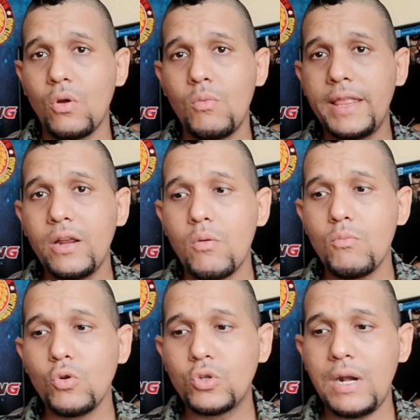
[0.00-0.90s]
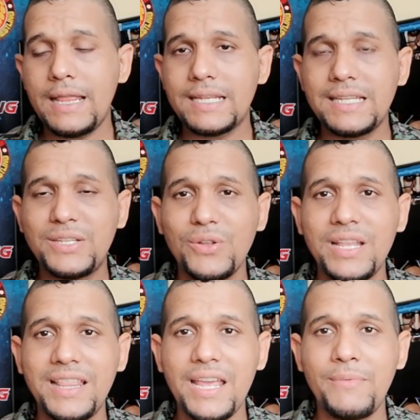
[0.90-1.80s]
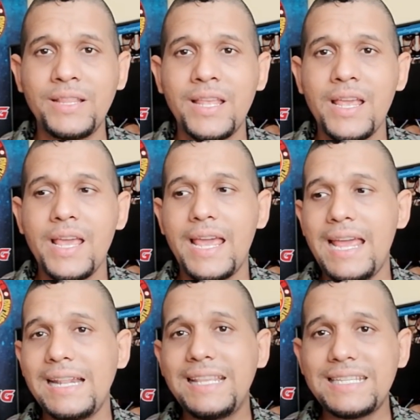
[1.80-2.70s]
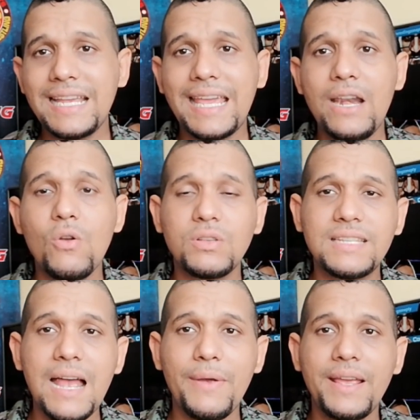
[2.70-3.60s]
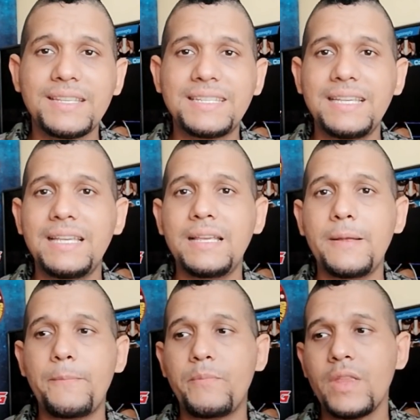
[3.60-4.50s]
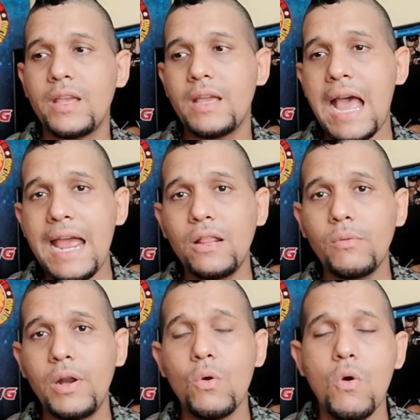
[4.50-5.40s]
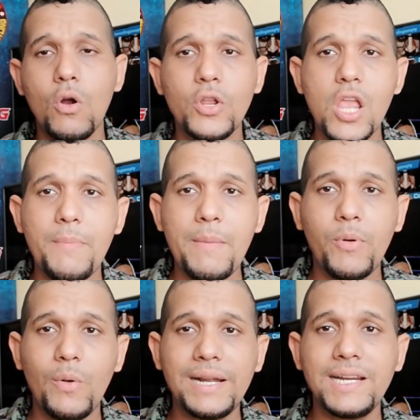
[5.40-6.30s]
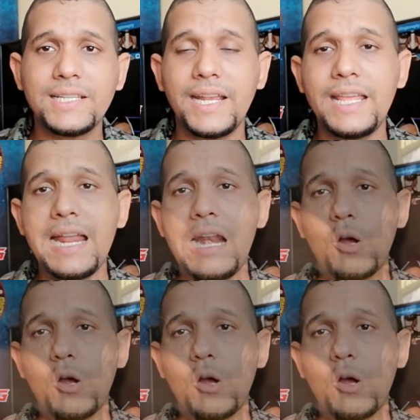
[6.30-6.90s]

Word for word: como les digo, mucho la decisión de David. Él dice que no sabe si AEW o New Japan Pro Wrestling serían la